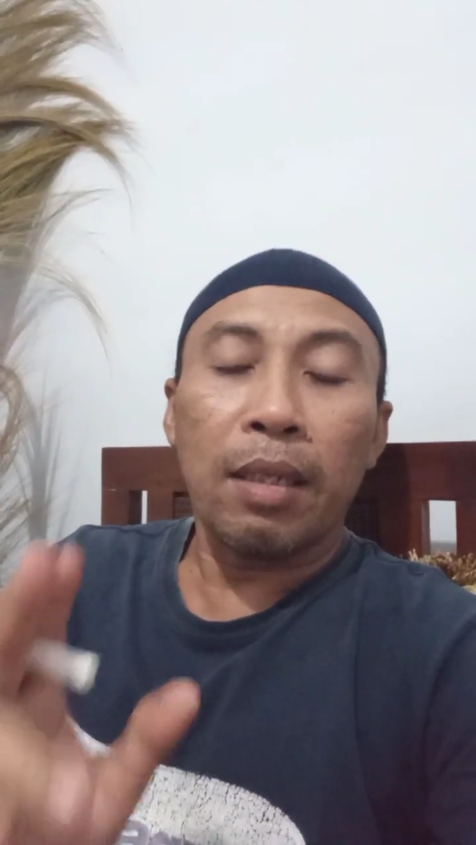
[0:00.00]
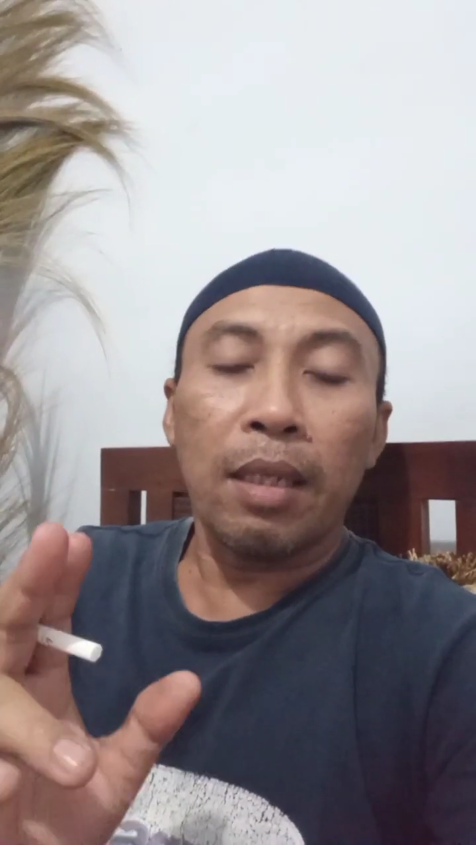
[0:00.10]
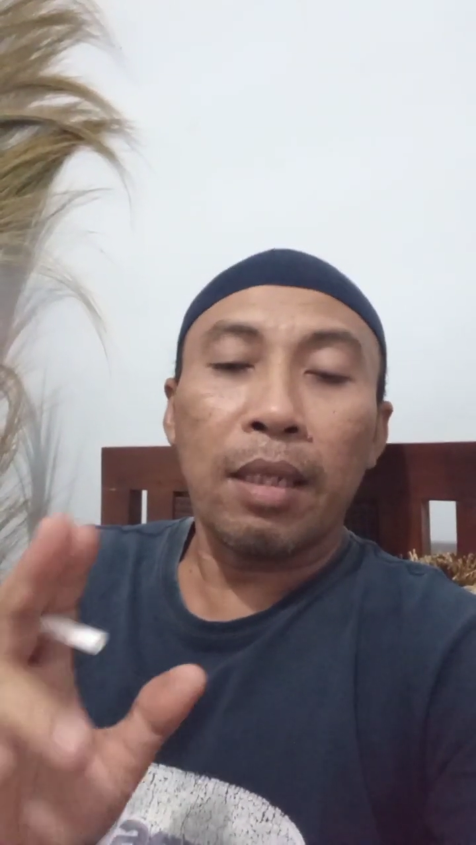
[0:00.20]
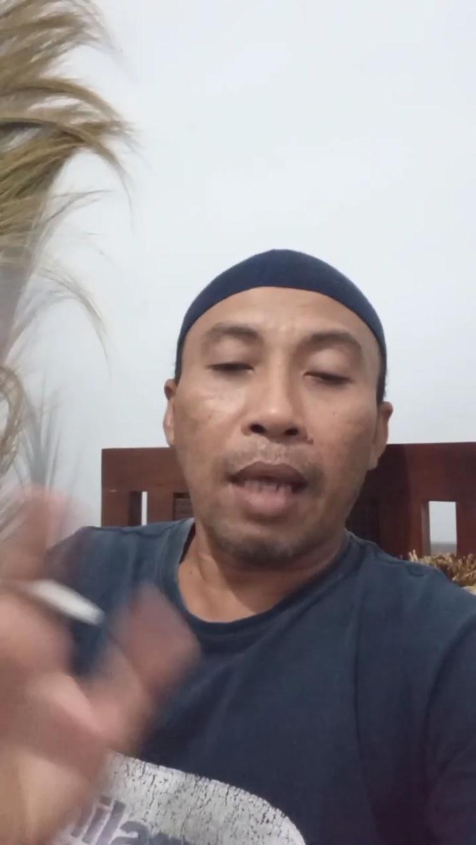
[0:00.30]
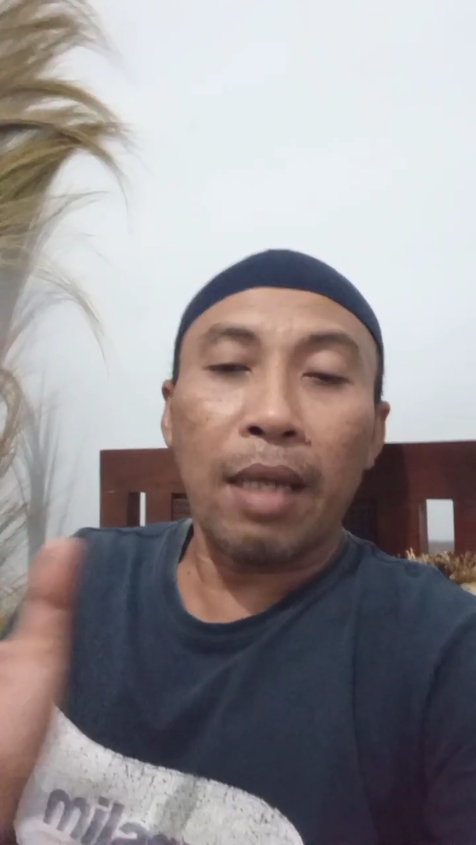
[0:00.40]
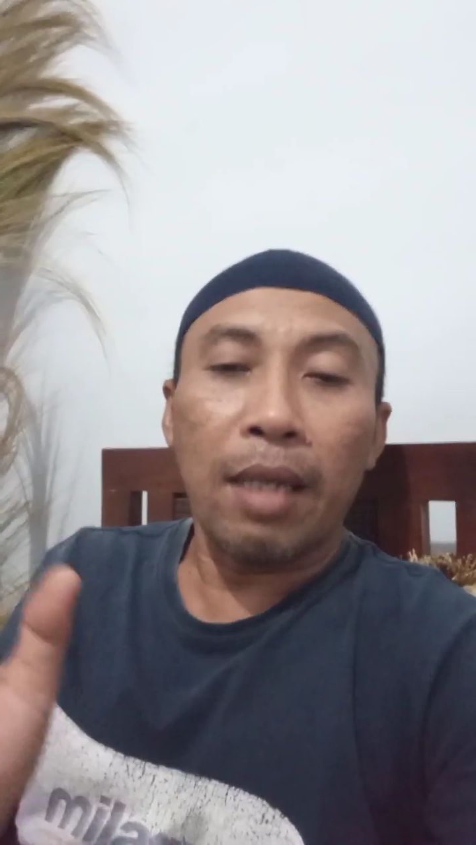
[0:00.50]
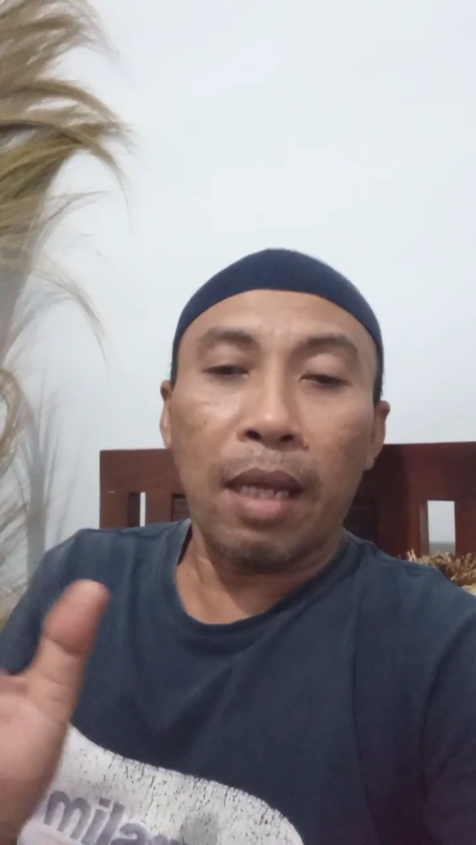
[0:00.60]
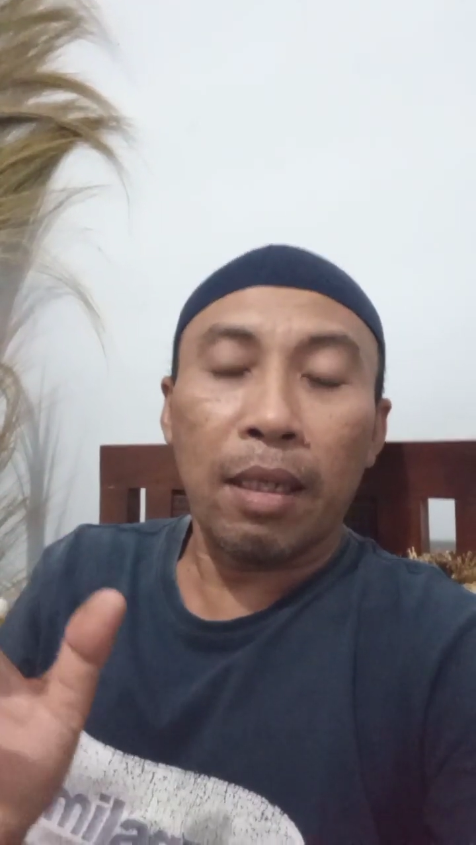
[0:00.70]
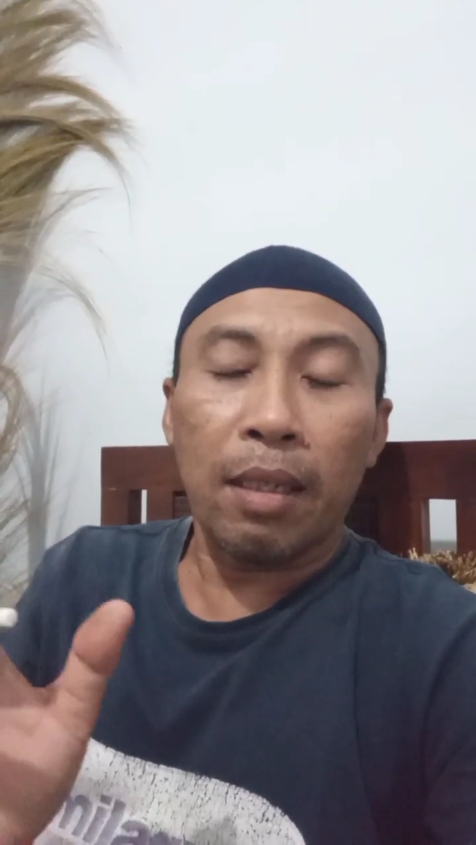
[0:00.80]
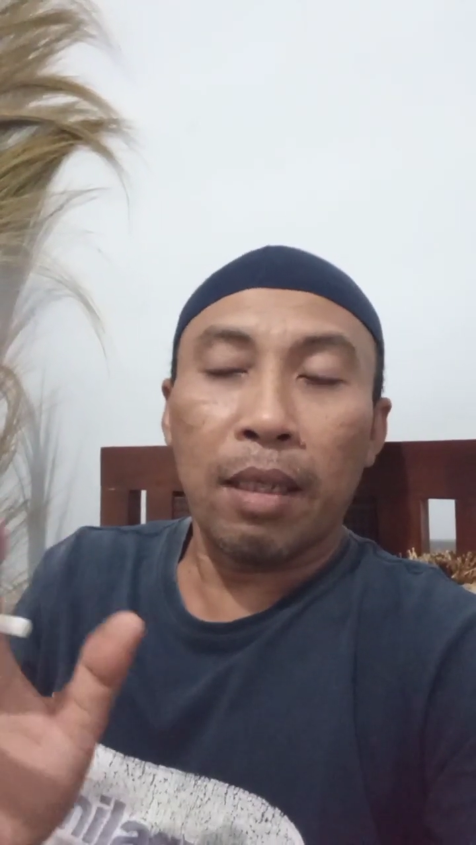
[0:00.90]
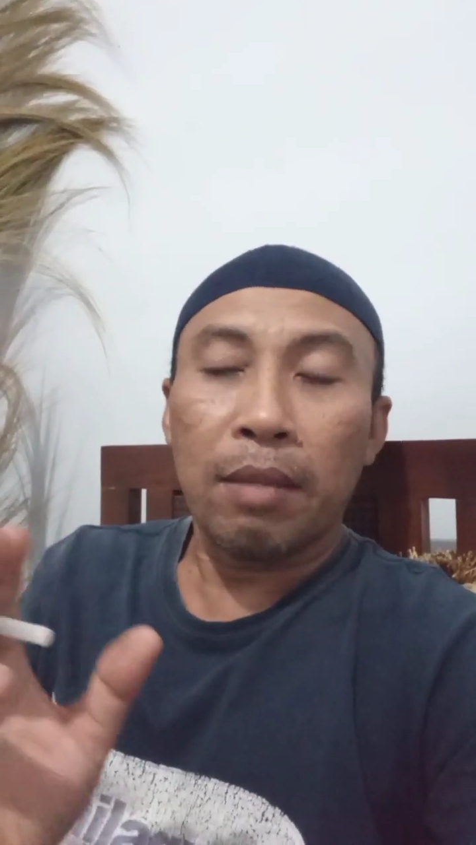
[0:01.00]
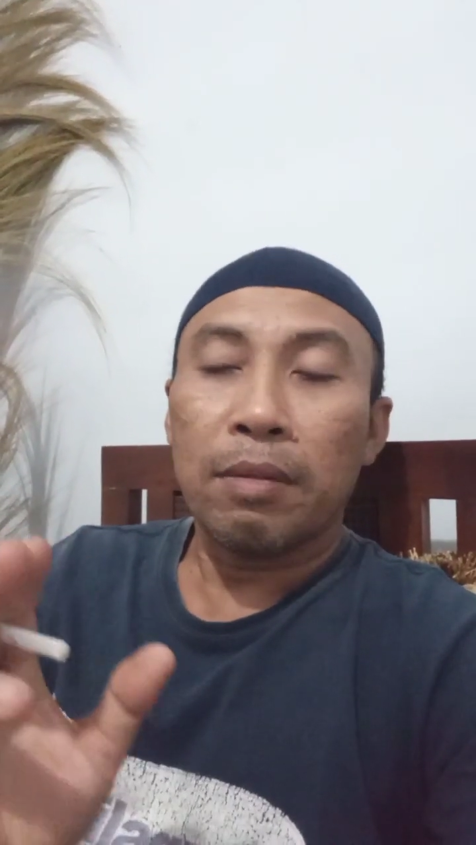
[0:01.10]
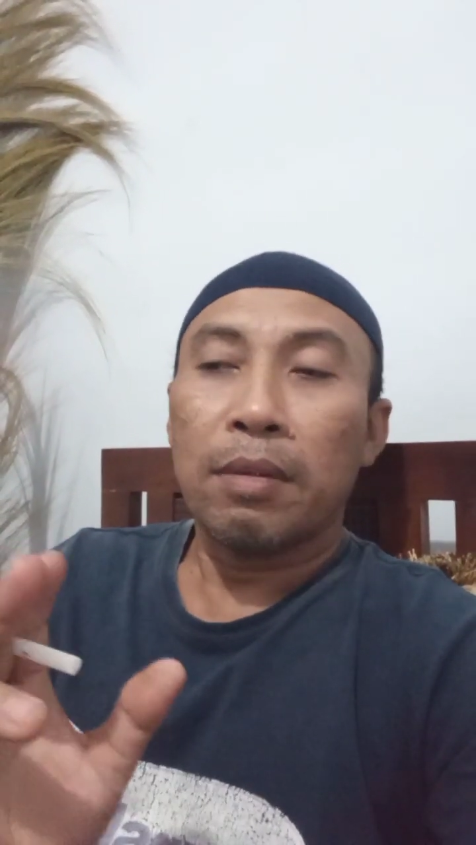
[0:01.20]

di kandang ya